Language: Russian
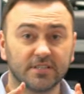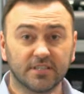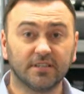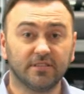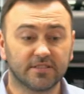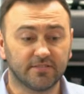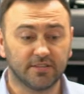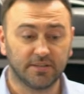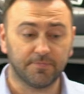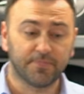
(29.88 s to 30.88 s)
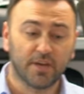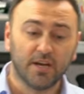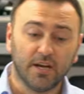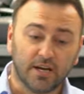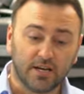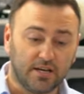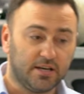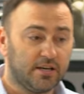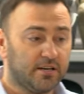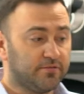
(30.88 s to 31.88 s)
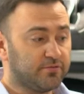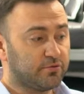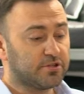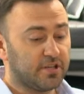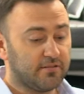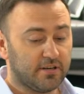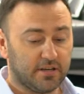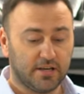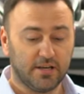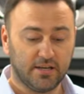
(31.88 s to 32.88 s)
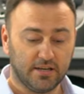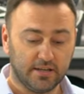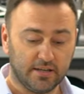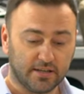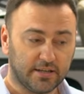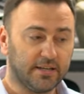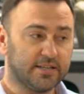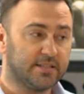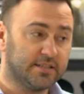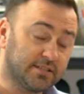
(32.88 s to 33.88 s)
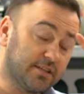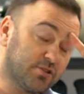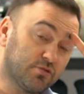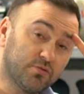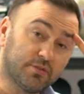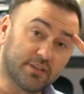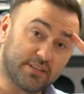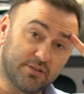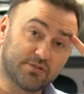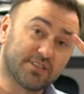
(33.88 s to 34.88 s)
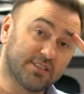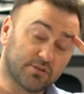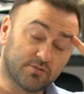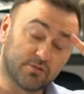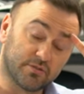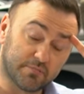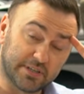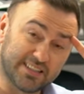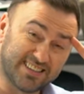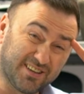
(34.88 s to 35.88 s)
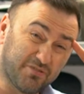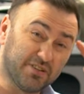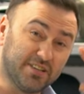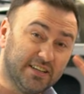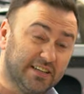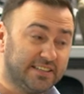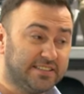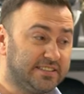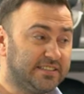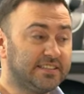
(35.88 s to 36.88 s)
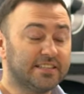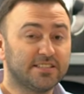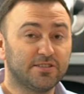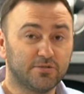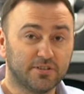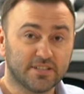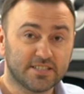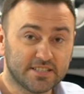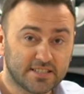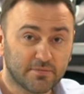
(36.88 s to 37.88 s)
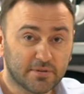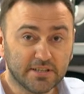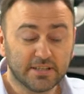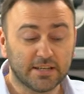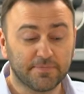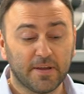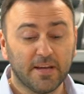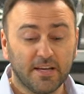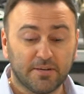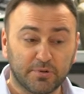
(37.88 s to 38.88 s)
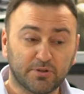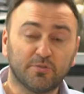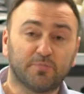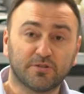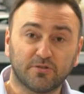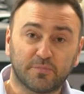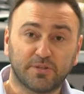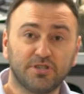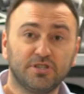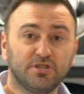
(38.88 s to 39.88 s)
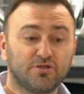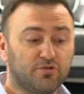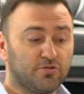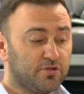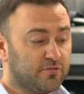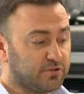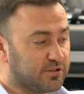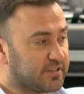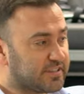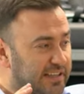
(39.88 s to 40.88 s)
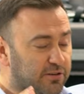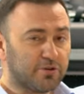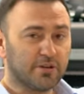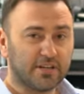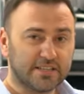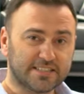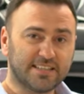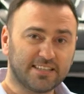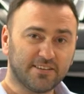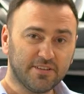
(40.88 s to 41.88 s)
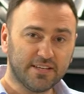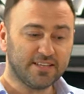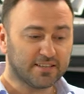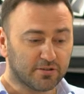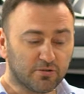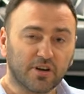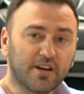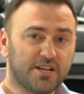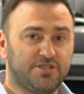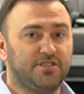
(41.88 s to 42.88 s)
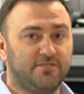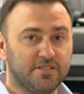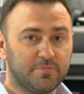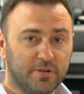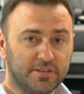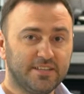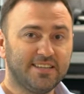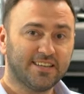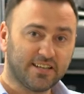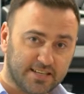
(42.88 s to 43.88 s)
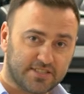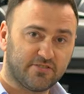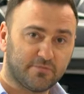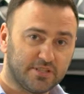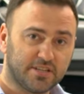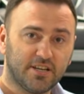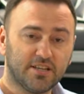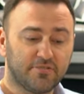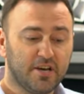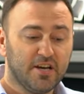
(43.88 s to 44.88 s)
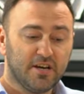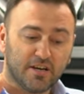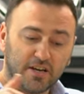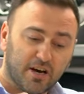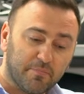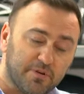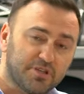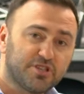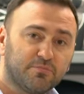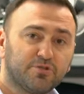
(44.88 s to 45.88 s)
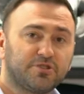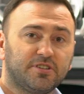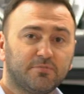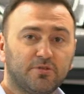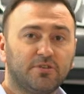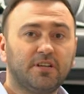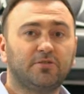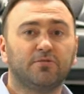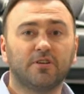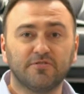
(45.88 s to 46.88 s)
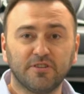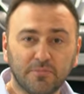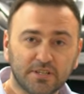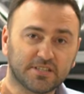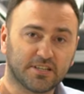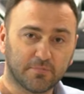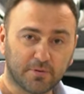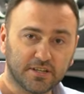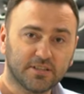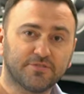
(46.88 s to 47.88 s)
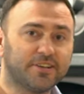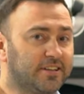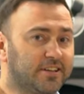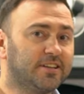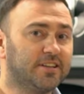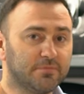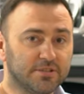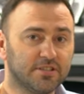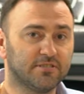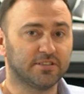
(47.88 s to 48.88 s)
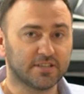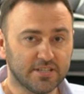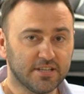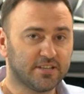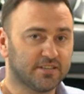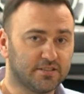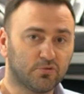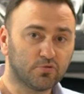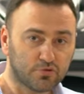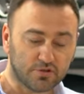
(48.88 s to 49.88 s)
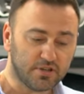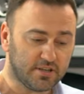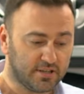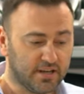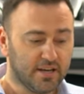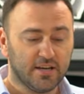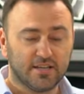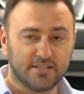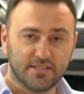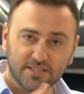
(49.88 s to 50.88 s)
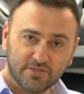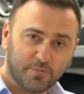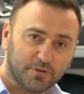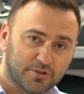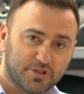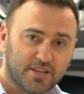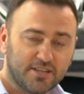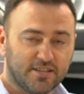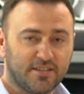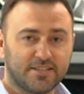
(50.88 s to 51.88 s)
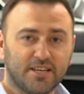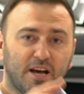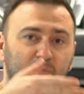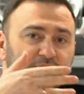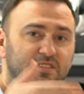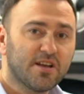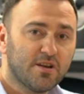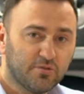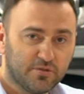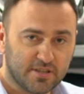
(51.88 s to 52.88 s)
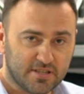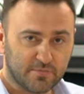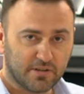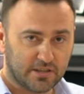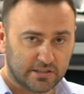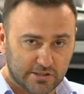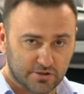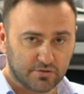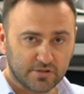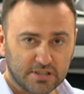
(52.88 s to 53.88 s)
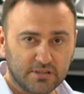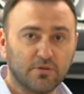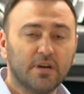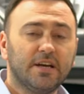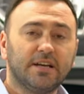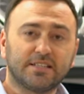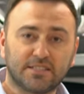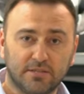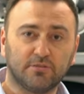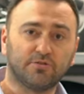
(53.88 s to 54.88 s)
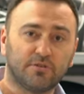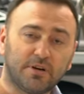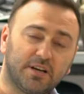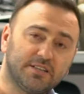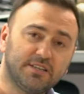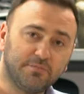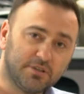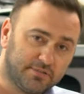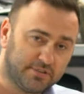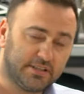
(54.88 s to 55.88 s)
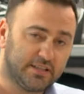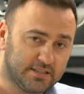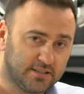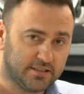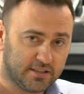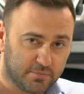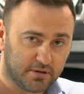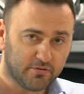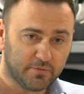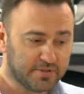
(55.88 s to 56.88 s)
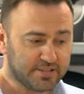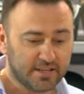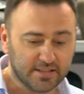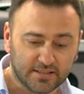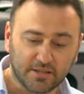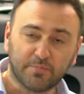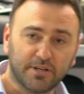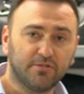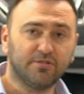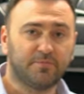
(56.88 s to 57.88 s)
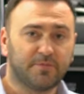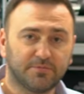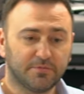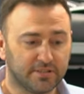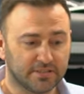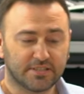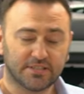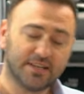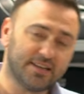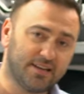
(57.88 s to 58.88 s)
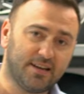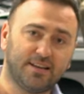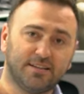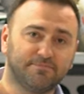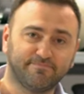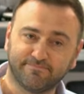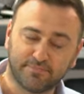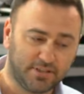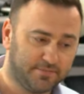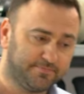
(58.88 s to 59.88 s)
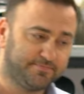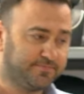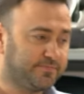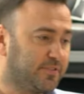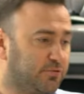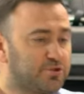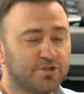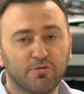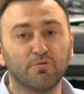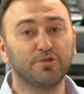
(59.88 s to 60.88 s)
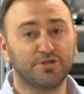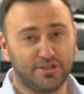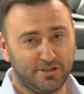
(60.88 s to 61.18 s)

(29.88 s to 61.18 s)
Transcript: Соответственно, э, в двух словах э, кресле скажу. Как я уже сказал, что бренд такой недооцененный на российском рынке по той простой причине, что вот такое изготовление, такое качество исполнения, качество материалов э, обычно можно наблюдать только в немецких брендах, в каких-то лимитированных сериях за кучу денег. Здесь вы получаете это за абсолютно демократичную цену. Ссылку на магазин Мир Автокресел я добавлю в описании. Там пройдете, посмотрите, цена реально прям очень-очень